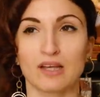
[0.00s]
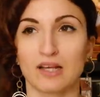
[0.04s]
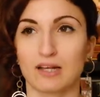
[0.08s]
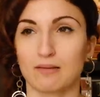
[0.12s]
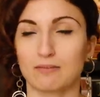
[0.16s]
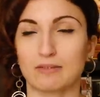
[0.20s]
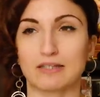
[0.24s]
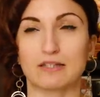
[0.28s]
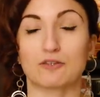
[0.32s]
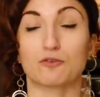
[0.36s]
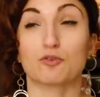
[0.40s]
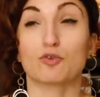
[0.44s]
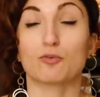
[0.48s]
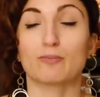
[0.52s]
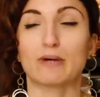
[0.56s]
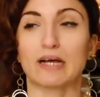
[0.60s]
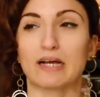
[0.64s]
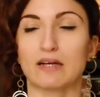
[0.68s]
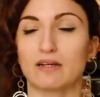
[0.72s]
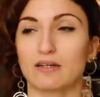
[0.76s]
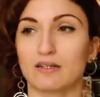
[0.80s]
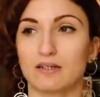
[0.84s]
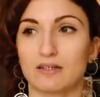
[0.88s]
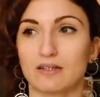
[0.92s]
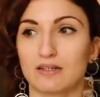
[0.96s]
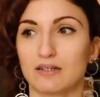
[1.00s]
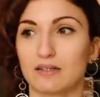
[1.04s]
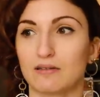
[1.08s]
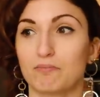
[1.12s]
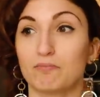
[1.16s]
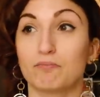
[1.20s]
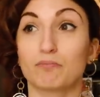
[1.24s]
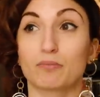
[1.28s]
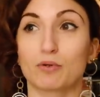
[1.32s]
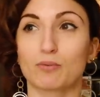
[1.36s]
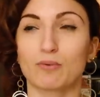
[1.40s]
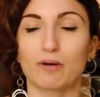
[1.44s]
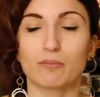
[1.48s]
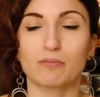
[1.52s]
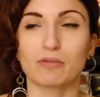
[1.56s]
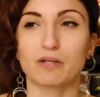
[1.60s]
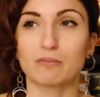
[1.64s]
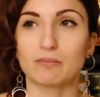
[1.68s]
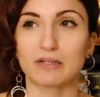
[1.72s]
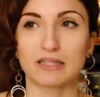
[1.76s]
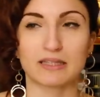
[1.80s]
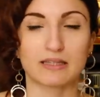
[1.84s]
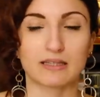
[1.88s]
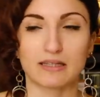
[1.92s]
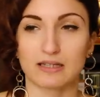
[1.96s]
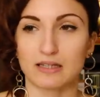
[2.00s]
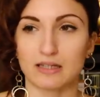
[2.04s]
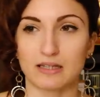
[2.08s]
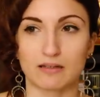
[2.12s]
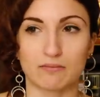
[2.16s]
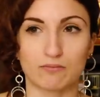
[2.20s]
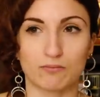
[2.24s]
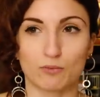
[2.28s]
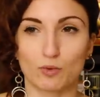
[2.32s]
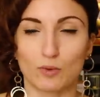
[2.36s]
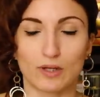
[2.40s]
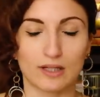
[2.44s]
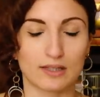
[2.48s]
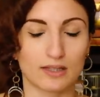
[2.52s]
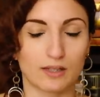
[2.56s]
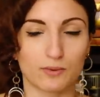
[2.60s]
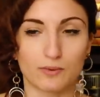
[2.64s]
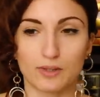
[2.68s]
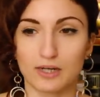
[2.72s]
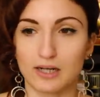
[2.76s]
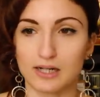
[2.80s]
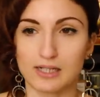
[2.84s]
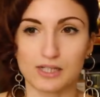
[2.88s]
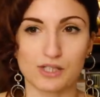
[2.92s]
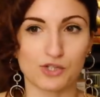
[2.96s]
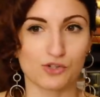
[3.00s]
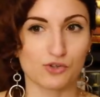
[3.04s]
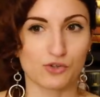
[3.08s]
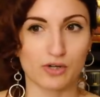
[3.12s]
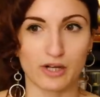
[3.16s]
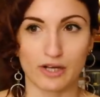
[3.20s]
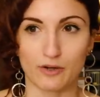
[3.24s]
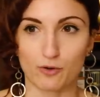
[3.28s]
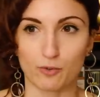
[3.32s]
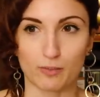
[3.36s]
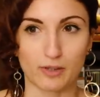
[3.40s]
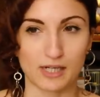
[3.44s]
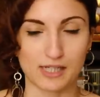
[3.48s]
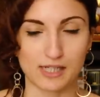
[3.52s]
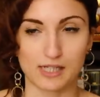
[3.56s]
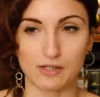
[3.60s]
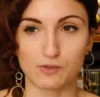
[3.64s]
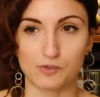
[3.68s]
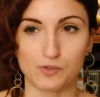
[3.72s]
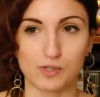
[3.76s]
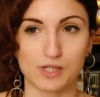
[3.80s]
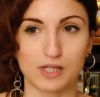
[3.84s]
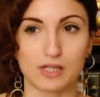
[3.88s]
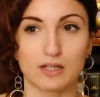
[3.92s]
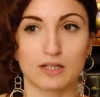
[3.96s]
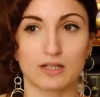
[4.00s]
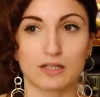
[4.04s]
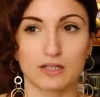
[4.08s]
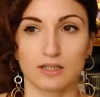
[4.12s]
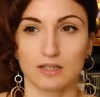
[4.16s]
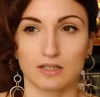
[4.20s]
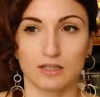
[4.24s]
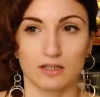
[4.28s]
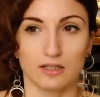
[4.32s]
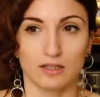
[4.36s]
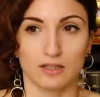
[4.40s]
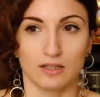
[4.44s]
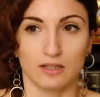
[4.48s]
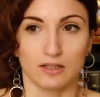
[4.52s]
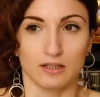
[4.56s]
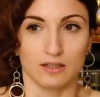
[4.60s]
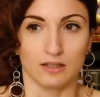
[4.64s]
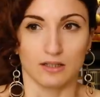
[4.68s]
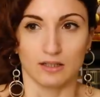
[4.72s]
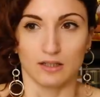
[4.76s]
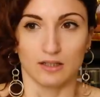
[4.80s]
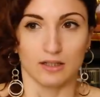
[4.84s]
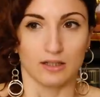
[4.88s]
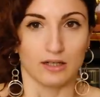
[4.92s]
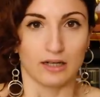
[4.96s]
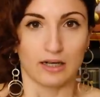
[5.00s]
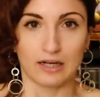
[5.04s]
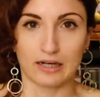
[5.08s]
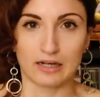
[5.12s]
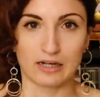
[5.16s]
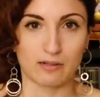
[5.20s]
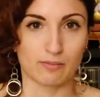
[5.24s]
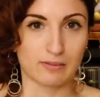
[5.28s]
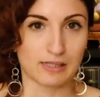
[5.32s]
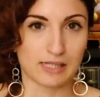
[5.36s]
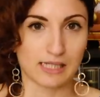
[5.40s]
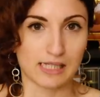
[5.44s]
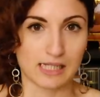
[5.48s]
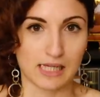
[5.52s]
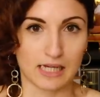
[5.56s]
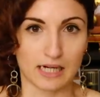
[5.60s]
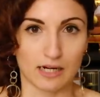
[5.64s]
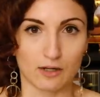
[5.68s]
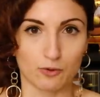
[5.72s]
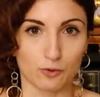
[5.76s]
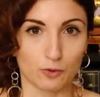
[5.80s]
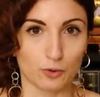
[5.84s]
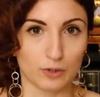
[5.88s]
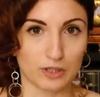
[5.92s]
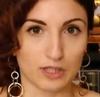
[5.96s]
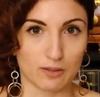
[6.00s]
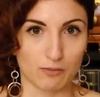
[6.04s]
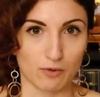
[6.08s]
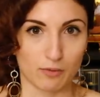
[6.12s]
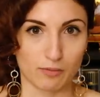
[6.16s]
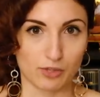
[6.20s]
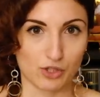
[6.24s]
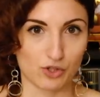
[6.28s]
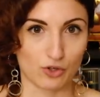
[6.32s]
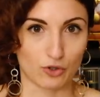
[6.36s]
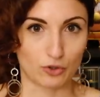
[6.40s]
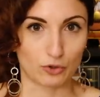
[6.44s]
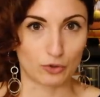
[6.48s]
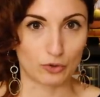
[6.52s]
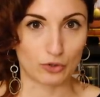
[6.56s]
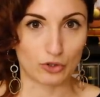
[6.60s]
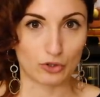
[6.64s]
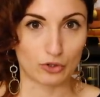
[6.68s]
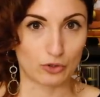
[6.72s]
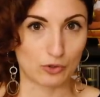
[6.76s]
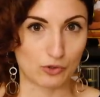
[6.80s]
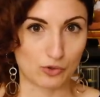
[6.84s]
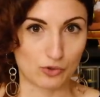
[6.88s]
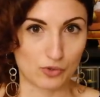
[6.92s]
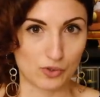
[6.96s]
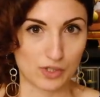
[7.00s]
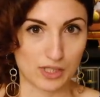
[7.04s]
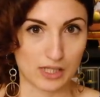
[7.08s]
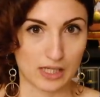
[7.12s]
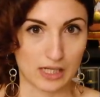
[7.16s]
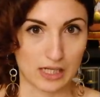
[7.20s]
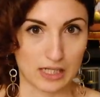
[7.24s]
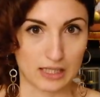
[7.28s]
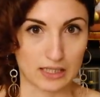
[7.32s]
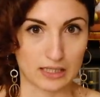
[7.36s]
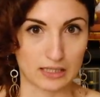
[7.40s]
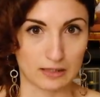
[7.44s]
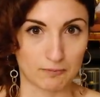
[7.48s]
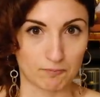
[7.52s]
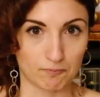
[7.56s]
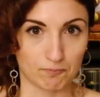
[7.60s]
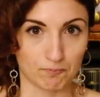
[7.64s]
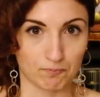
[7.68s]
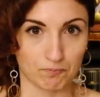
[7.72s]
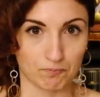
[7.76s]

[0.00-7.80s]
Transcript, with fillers: Mi ha detto, beh, eh, probabilmente durante quella lezione ero presa così a ripensare all'ultimo episodio di Dawson's Creek.